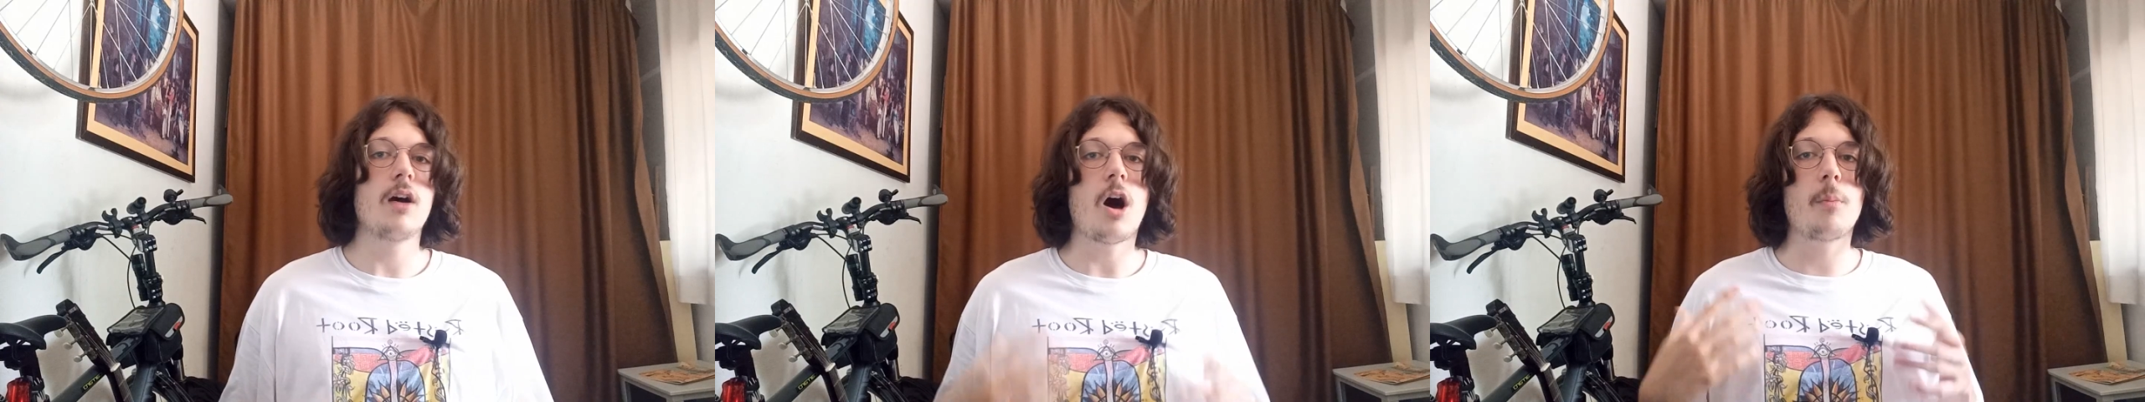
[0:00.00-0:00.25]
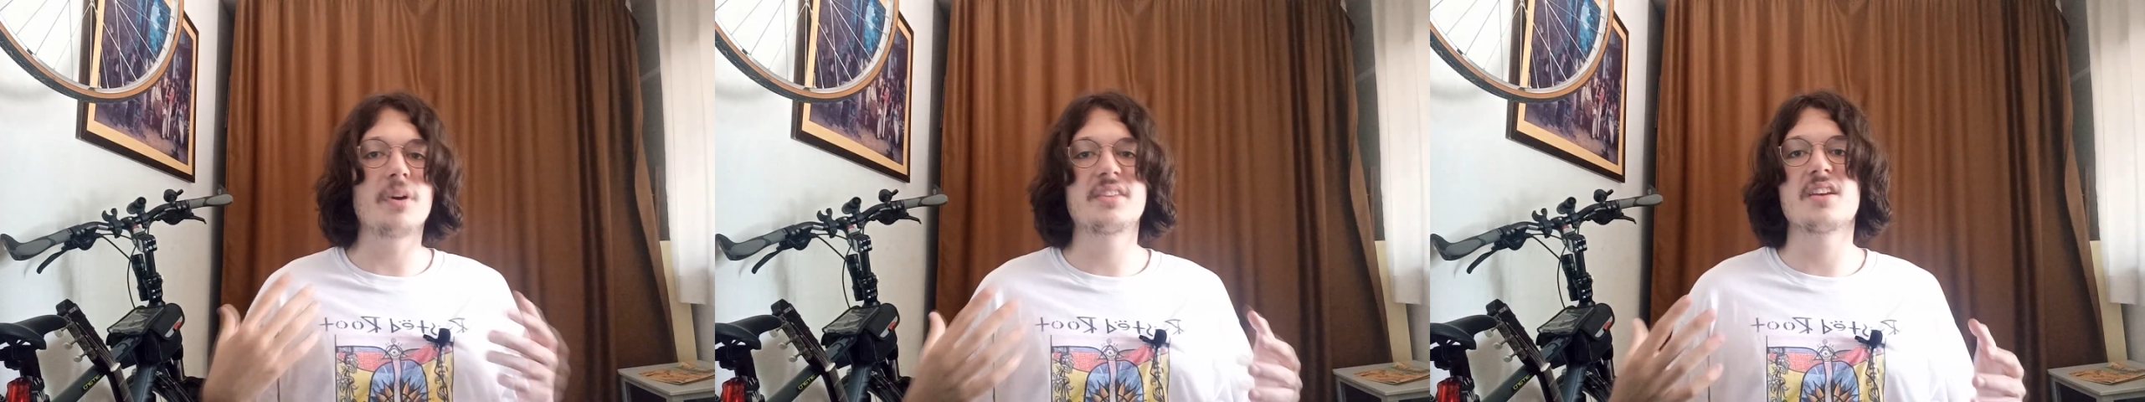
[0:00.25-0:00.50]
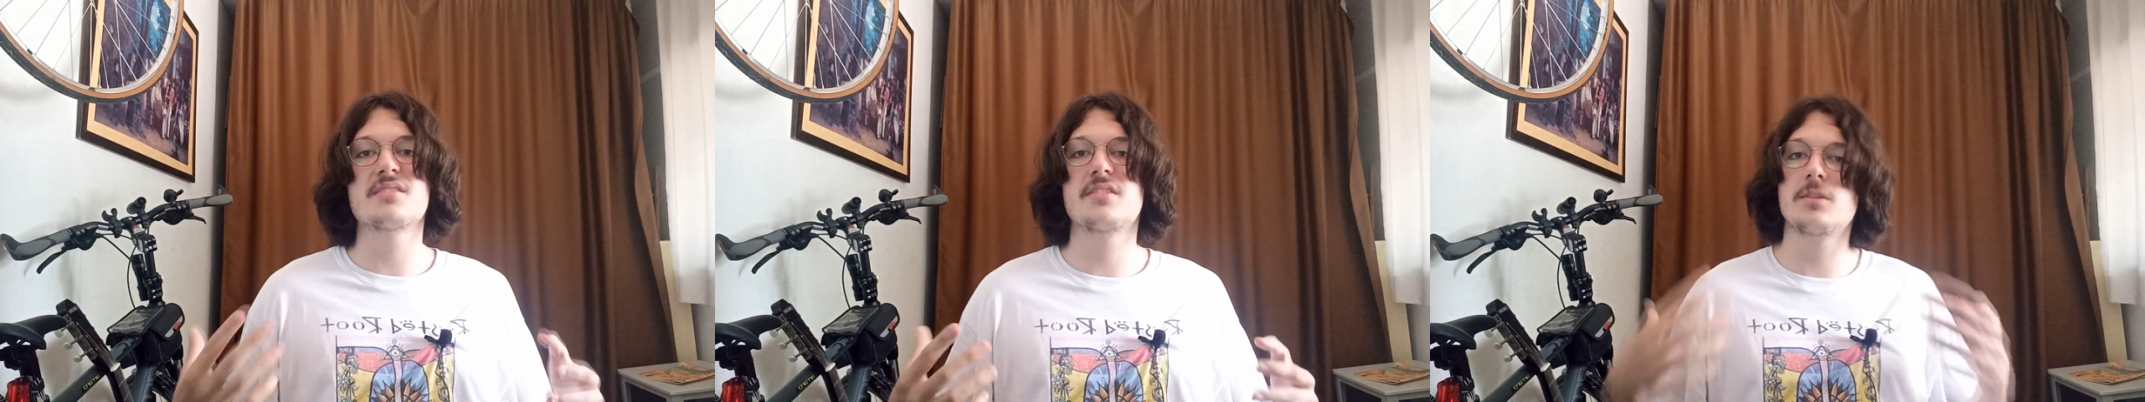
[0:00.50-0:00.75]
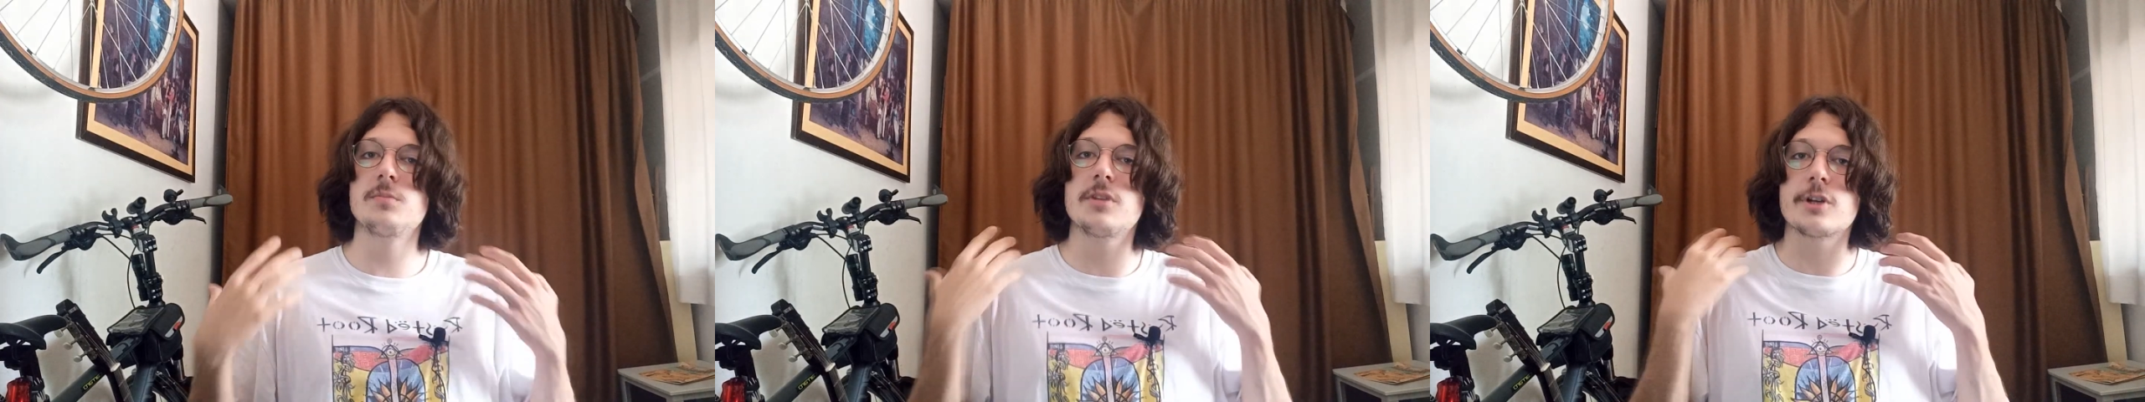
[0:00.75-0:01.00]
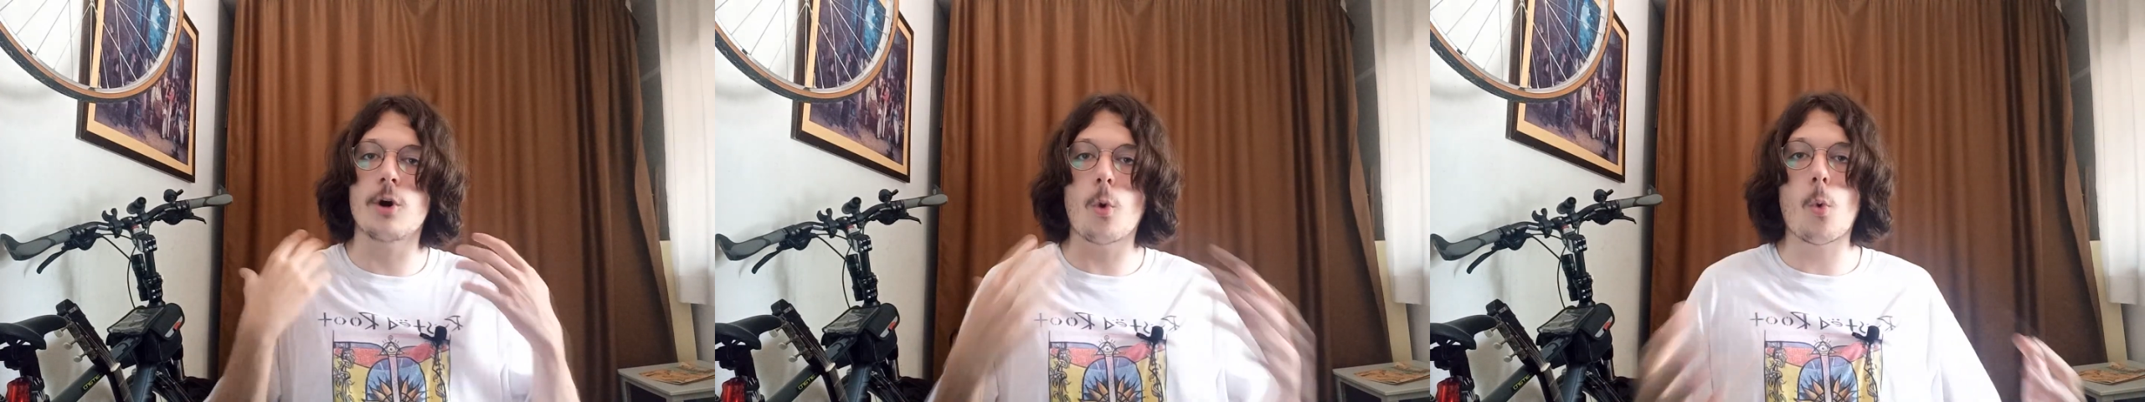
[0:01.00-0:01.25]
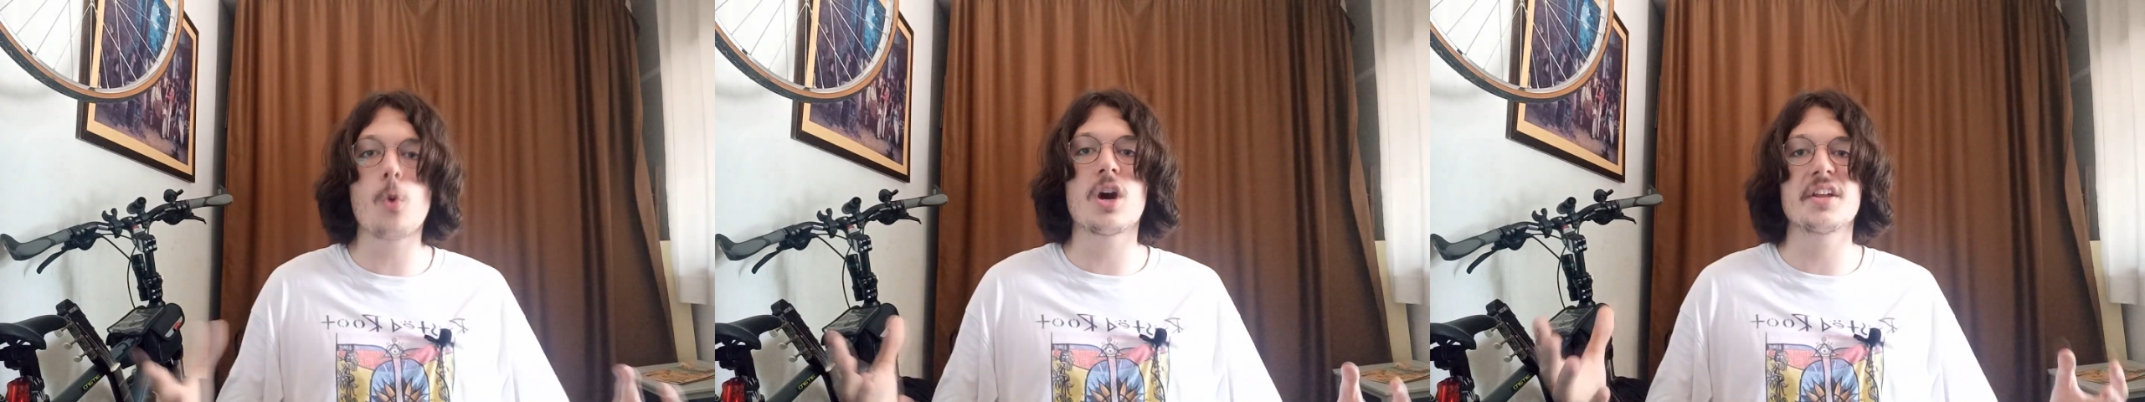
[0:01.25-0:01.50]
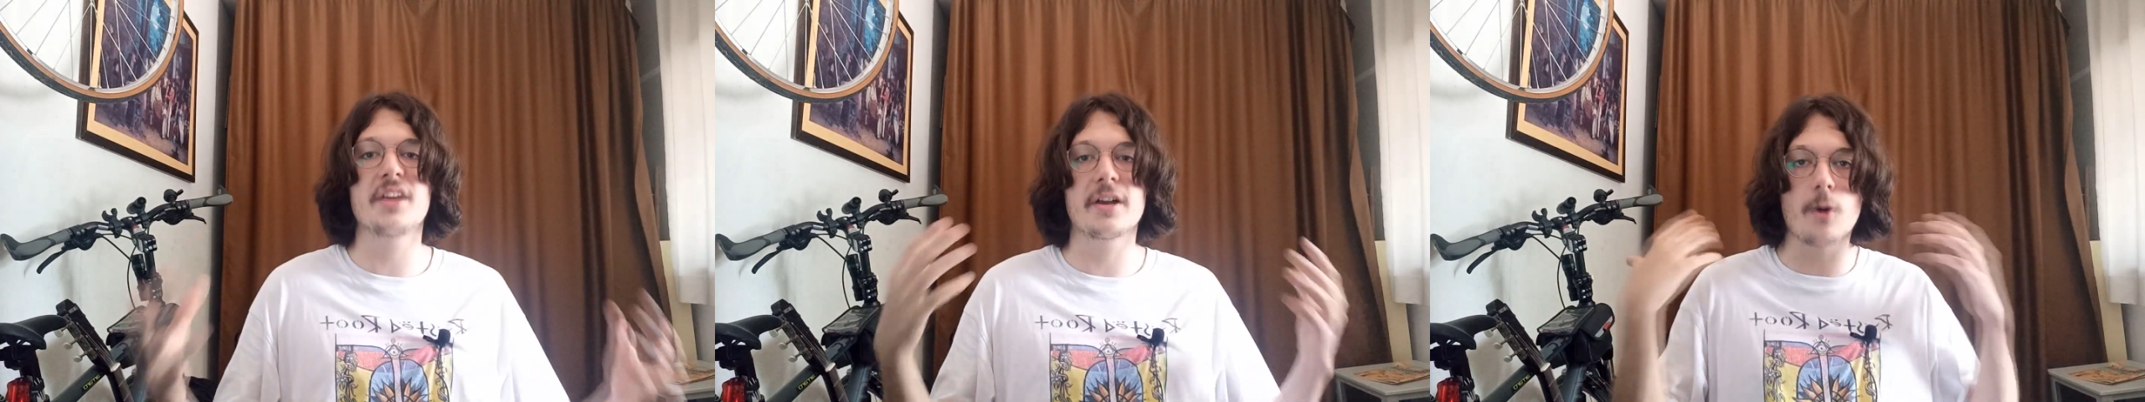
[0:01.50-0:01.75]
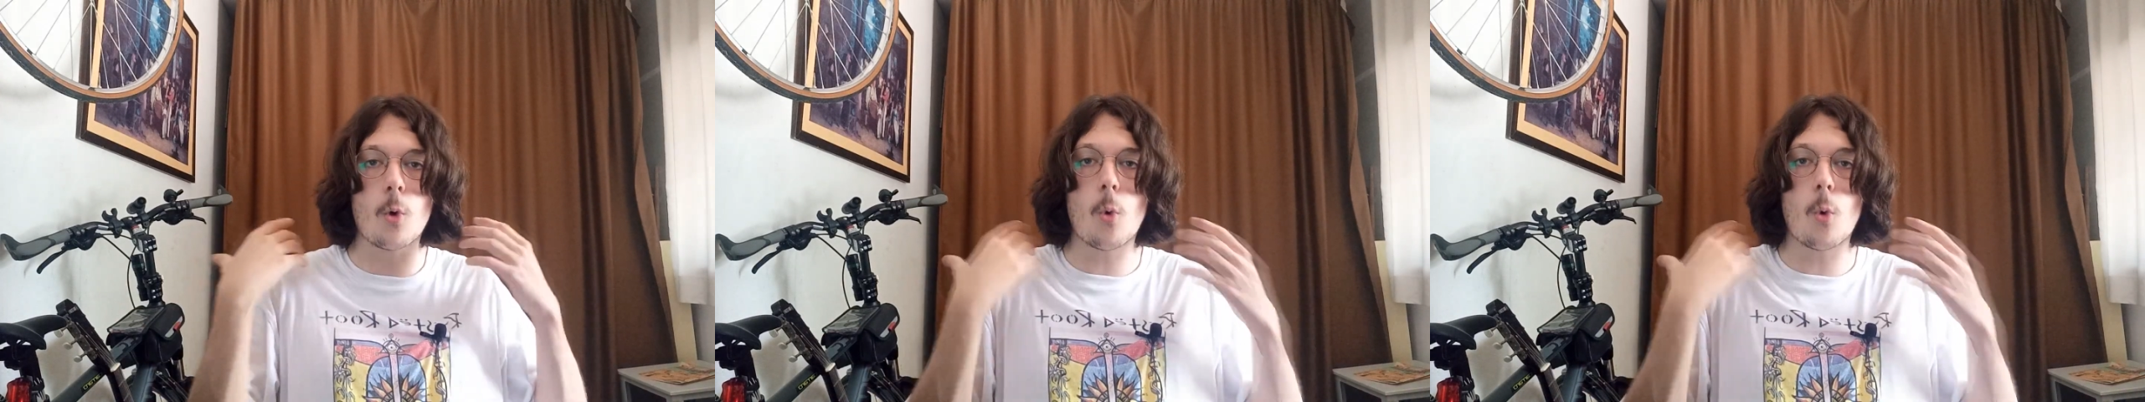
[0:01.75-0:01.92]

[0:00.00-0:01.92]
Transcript: Ama tasarımları o kadar